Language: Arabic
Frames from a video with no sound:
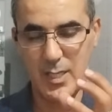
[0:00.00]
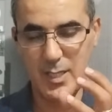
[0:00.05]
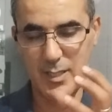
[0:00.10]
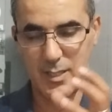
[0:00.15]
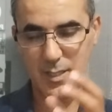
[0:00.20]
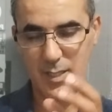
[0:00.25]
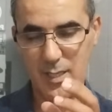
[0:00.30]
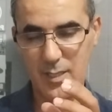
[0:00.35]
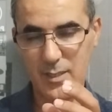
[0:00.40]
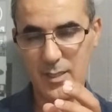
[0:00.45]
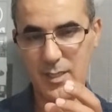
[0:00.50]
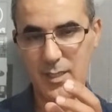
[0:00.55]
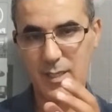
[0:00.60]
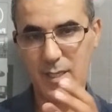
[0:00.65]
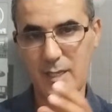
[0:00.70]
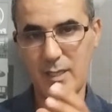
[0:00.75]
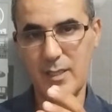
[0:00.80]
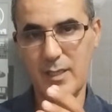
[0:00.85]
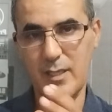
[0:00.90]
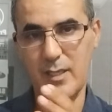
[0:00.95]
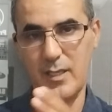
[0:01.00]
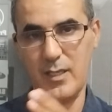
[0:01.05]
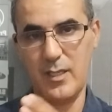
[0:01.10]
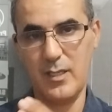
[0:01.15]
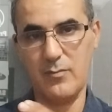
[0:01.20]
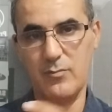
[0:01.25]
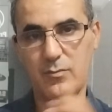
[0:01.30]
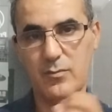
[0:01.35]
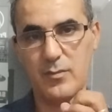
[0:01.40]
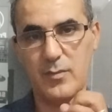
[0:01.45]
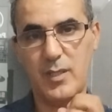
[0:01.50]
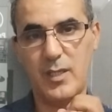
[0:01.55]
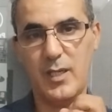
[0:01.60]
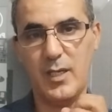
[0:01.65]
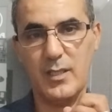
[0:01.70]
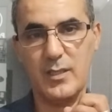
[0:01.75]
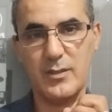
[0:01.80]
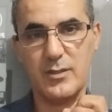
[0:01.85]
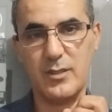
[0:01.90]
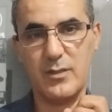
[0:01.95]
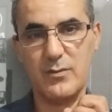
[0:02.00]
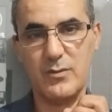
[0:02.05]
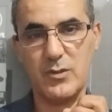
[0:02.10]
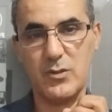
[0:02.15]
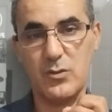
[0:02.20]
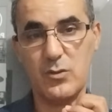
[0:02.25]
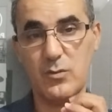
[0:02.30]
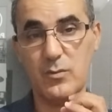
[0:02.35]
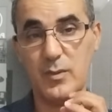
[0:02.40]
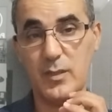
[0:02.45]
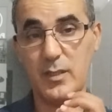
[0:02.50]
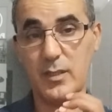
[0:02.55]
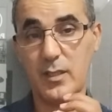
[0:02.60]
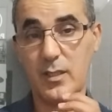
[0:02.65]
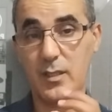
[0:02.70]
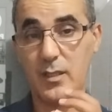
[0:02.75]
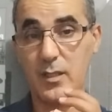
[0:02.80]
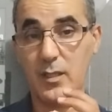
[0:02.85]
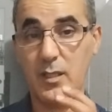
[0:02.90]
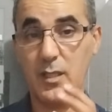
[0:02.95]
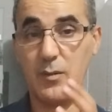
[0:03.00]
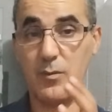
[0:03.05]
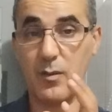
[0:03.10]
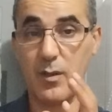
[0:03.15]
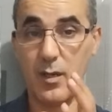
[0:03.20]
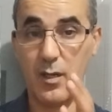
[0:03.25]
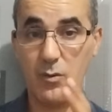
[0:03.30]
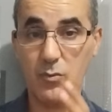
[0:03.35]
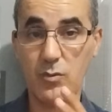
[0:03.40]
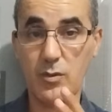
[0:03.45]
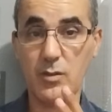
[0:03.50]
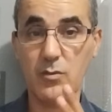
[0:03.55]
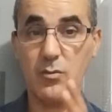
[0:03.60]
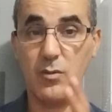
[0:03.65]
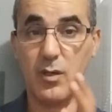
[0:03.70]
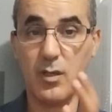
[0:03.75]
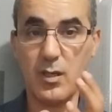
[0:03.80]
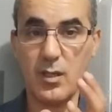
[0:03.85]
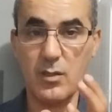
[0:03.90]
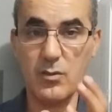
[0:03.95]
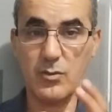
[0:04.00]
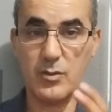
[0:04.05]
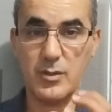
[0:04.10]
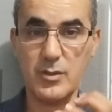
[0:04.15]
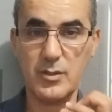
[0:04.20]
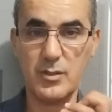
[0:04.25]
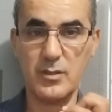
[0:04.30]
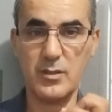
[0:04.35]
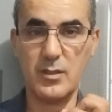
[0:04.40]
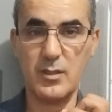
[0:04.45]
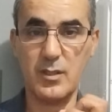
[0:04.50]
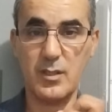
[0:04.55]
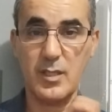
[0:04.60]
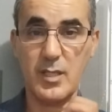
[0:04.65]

صادي قال كلام على التلفزيون العمومي قال كلام قوي وقوي جدا